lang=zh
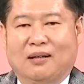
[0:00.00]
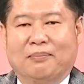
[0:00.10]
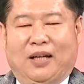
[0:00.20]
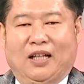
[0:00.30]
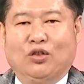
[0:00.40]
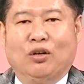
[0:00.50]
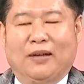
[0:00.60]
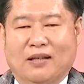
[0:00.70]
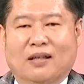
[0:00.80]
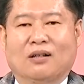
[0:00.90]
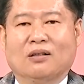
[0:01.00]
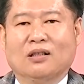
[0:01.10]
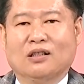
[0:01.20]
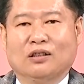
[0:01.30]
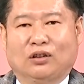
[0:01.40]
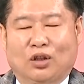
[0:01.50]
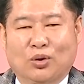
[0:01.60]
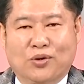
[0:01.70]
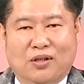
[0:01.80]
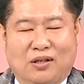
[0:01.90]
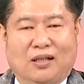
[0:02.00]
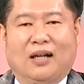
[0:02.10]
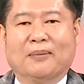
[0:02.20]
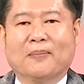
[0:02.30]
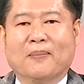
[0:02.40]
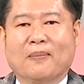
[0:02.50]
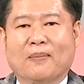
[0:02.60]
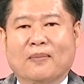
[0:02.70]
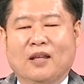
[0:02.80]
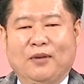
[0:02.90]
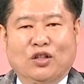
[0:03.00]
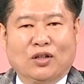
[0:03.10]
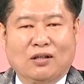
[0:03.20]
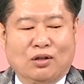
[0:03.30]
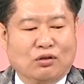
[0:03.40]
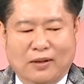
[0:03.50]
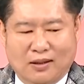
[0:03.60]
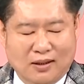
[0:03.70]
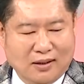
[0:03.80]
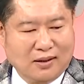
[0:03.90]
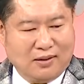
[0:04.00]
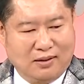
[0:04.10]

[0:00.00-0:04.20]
憾，赔多赔少都是遗憾。你没有赚到这种股票，真的很可